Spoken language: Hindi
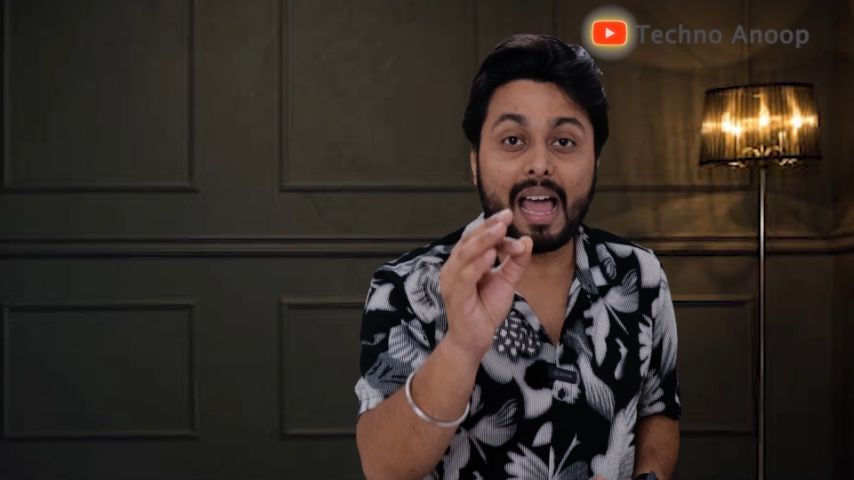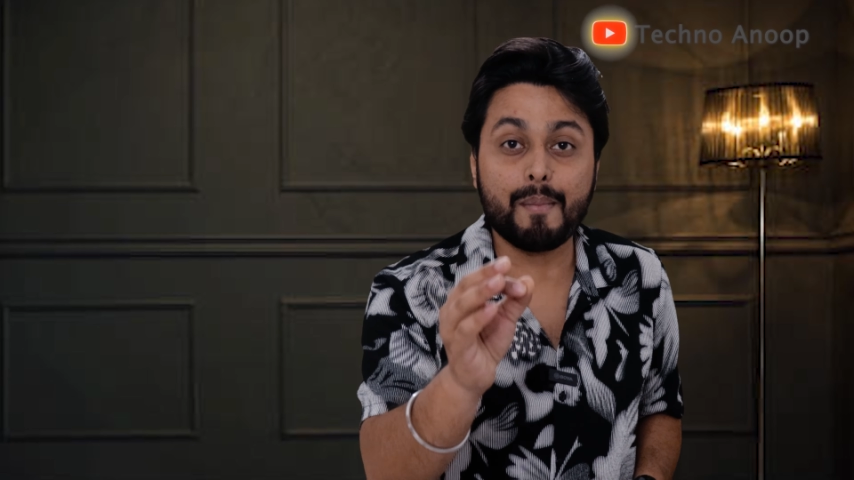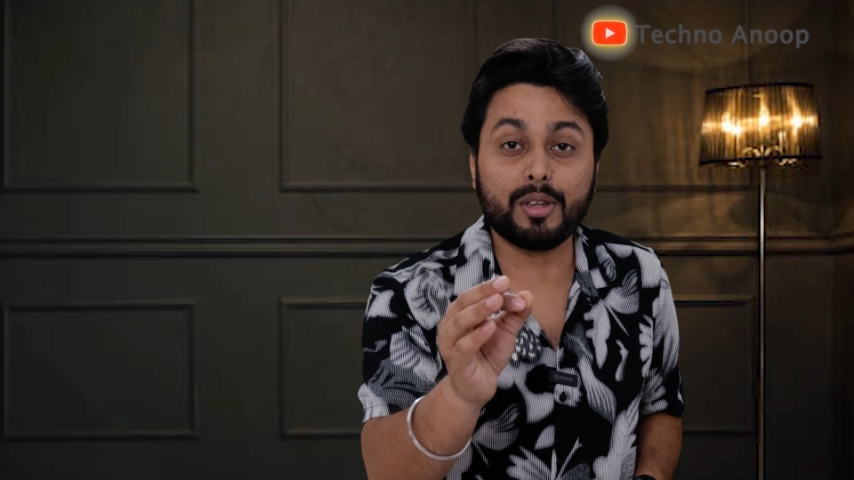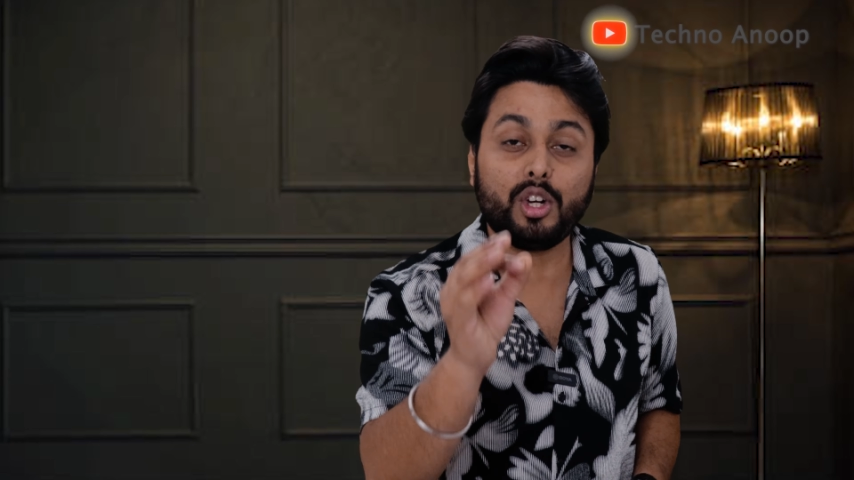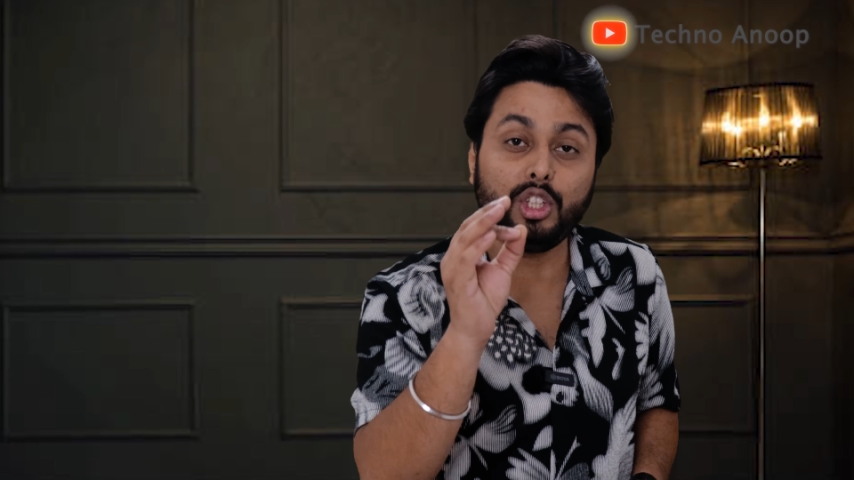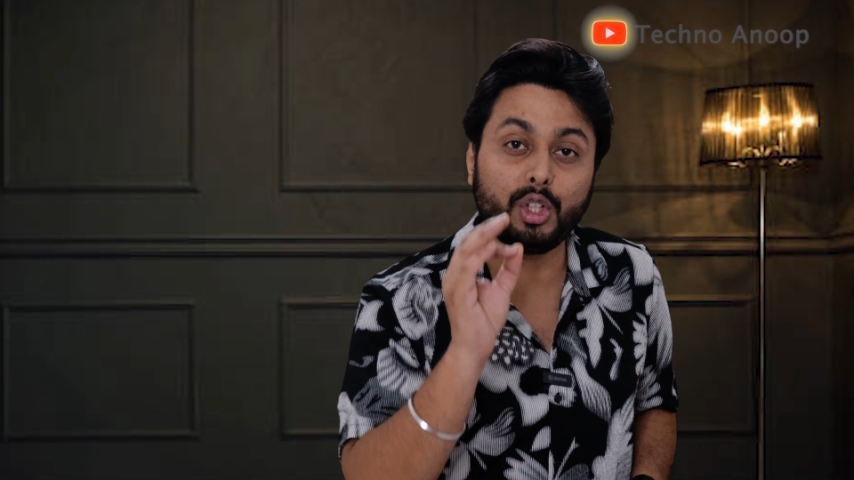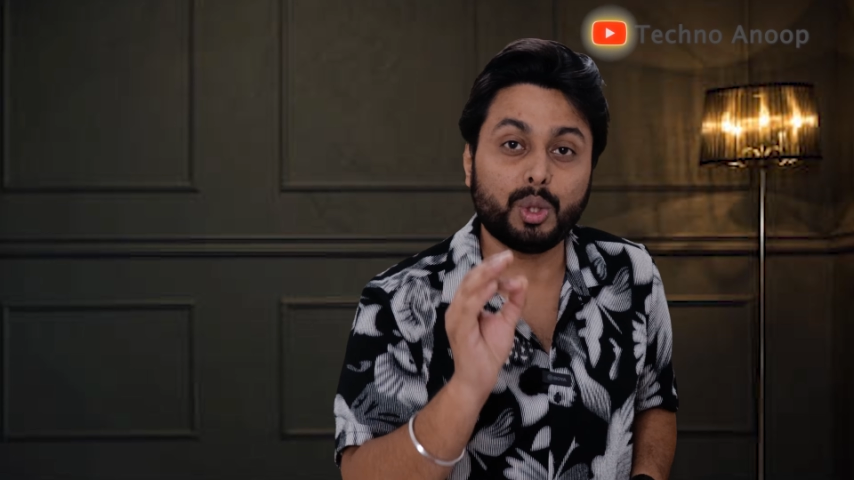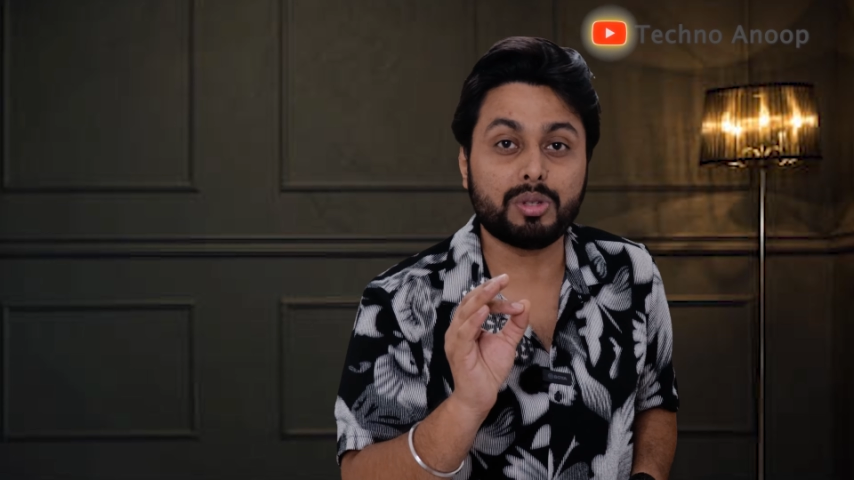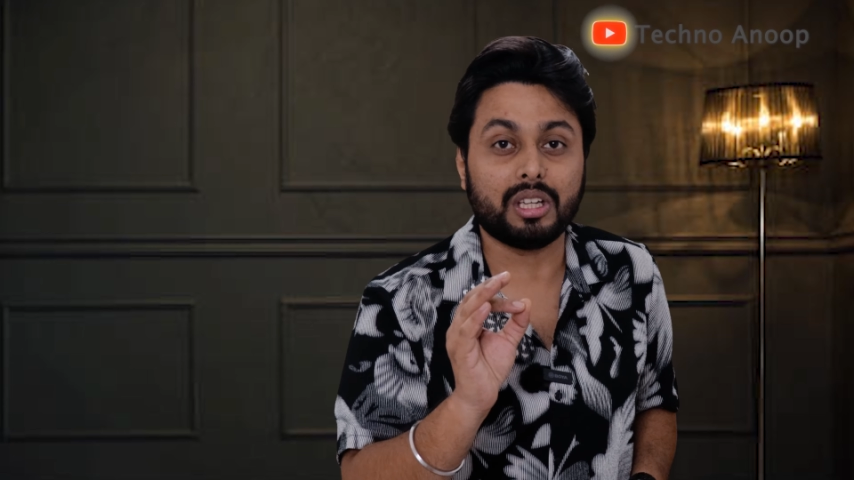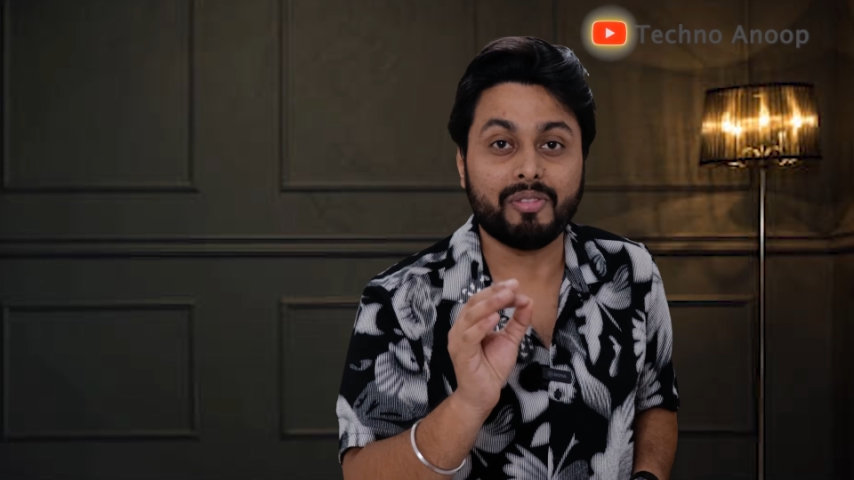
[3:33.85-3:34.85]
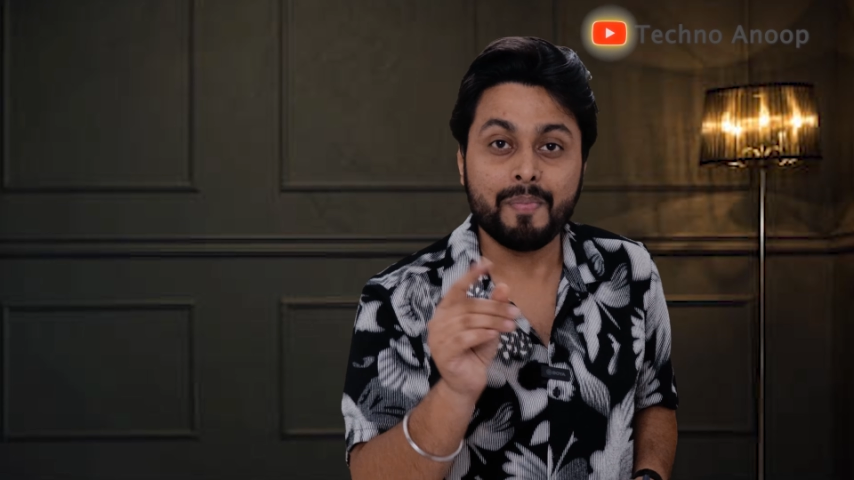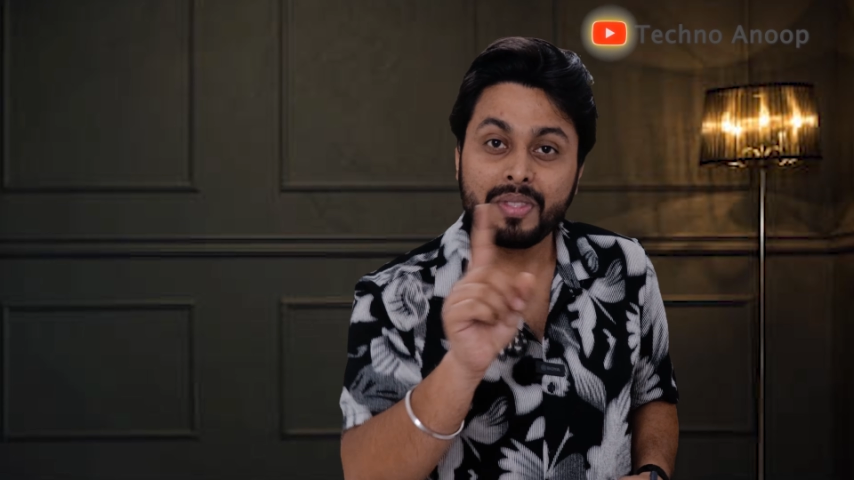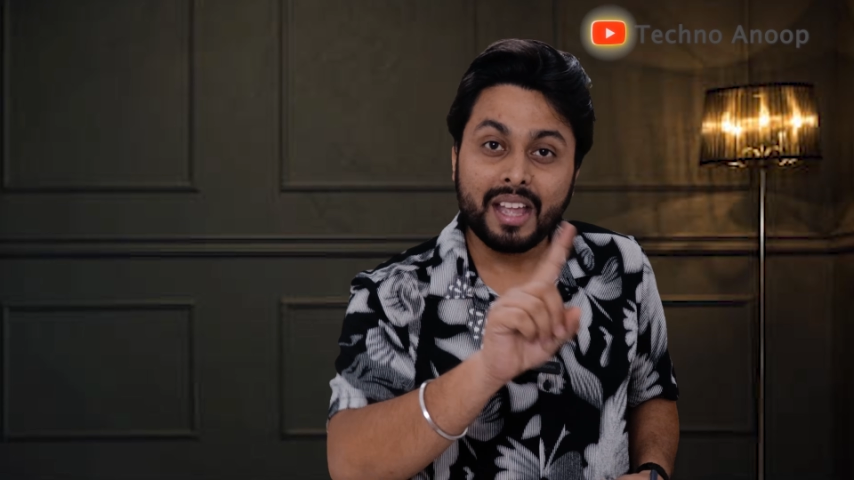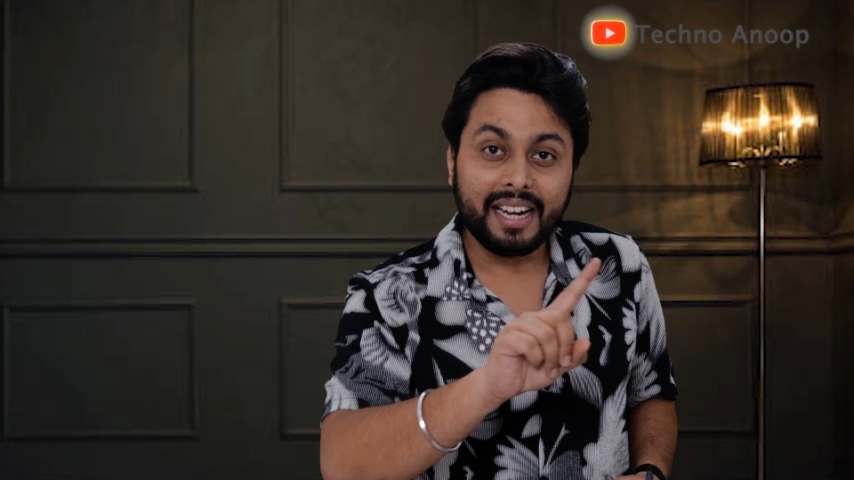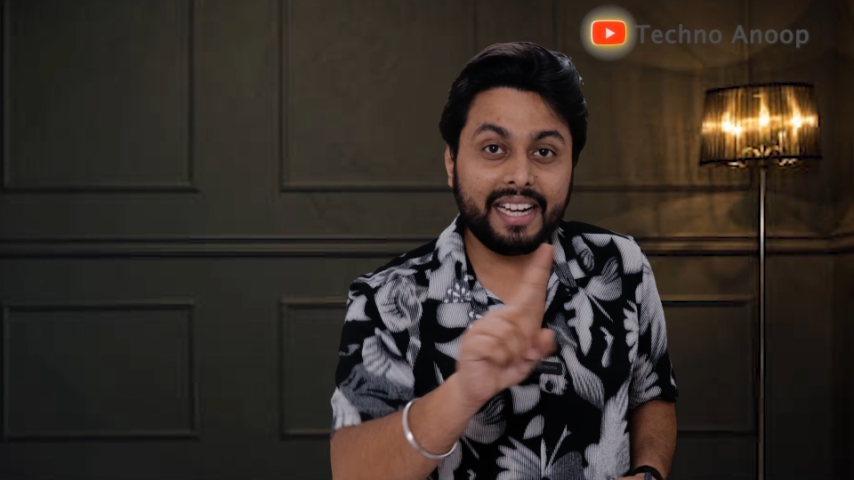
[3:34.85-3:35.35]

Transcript: हैं Amazon YouTube सिर्फ